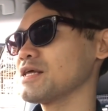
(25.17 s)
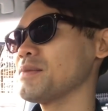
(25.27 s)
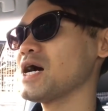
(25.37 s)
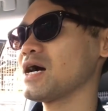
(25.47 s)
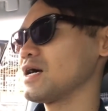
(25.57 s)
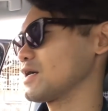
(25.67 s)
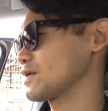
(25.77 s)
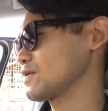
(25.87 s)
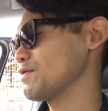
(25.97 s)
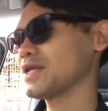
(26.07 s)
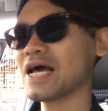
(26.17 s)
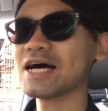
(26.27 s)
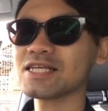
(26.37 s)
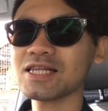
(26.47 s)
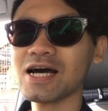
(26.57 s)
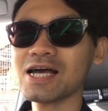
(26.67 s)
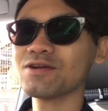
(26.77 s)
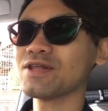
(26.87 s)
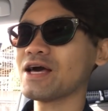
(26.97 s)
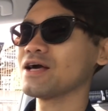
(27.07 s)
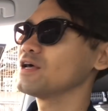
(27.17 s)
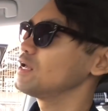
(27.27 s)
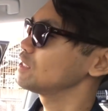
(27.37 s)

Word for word: で、まあ、今日はね、暖かいので、